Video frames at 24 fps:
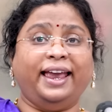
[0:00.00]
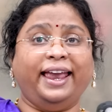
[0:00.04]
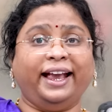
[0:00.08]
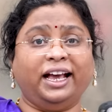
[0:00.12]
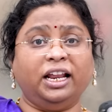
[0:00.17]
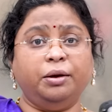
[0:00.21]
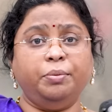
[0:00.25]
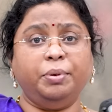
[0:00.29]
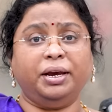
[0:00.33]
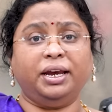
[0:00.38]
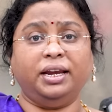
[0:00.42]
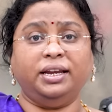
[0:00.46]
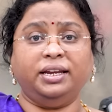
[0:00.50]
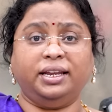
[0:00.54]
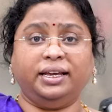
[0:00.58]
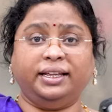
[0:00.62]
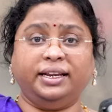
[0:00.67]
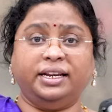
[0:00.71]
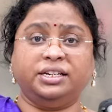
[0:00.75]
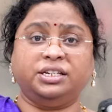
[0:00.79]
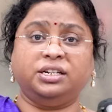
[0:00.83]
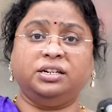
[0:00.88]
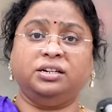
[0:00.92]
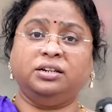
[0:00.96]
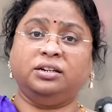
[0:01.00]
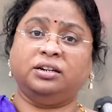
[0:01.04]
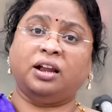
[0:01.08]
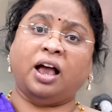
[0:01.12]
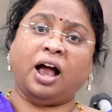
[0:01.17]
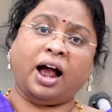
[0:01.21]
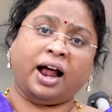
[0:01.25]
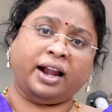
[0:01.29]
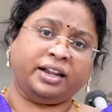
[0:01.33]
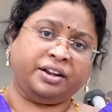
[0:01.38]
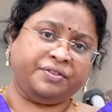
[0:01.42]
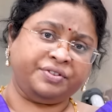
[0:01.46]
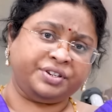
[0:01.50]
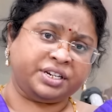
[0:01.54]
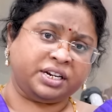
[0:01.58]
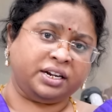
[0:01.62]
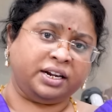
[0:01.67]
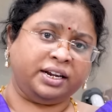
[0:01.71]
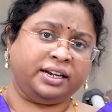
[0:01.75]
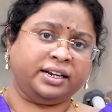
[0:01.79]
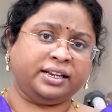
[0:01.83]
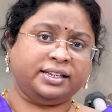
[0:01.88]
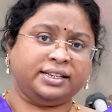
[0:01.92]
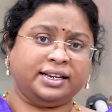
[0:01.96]
ఎకనమిక్ ఇంటిగ్రేషన్
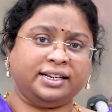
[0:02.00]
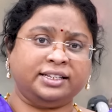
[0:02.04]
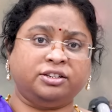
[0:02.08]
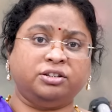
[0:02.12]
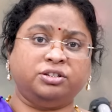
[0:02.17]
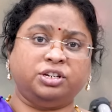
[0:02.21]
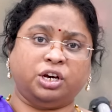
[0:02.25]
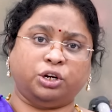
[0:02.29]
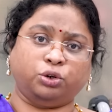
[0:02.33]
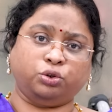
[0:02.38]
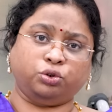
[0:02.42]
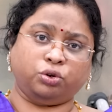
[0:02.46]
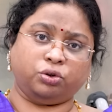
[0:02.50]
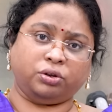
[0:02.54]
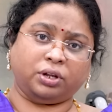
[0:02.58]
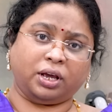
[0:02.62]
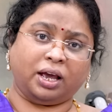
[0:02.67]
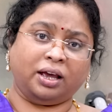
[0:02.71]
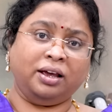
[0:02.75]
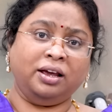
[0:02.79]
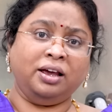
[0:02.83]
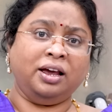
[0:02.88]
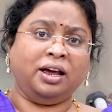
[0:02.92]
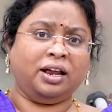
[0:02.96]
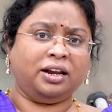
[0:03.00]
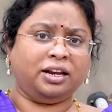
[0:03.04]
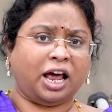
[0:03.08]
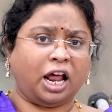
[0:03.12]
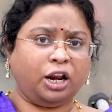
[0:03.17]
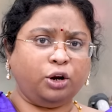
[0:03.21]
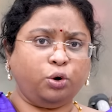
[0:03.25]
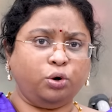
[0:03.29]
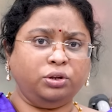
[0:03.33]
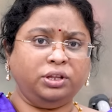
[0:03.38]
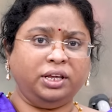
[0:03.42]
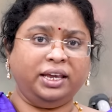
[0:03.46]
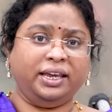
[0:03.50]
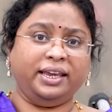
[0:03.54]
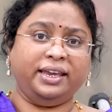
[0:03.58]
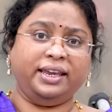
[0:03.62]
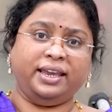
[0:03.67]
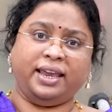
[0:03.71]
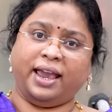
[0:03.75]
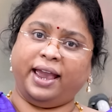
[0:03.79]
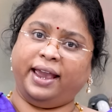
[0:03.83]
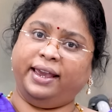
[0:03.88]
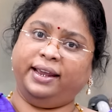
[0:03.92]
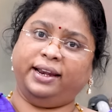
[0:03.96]
ఆర్టిఫిషియల్ ఇంటెలిజెన్స్ జరుగుతుందా నాలుగోది
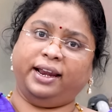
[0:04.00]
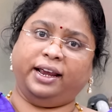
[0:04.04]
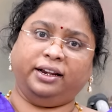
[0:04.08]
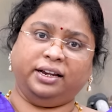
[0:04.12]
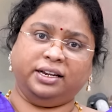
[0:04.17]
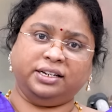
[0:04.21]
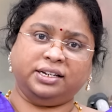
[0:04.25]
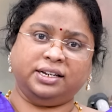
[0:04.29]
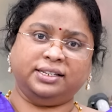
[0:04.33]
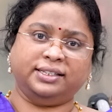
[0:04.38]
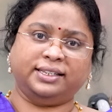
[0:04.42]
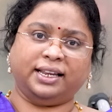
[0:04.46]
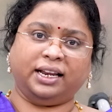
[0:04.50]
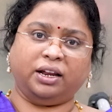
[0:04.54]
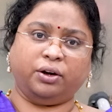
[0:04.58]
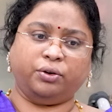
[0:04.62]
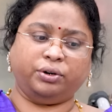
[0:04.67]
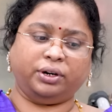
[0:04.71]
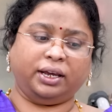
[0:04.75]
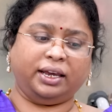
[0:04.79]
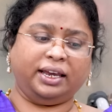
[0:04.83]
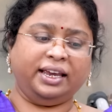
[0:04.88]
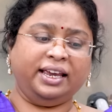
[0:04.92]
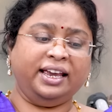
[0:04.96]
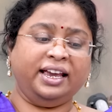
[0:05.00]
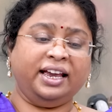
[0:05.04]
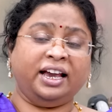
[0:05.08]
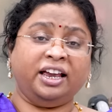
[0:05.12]
ఏ రెగ్యులేషన్స్ ఎలా ఉన్నాయి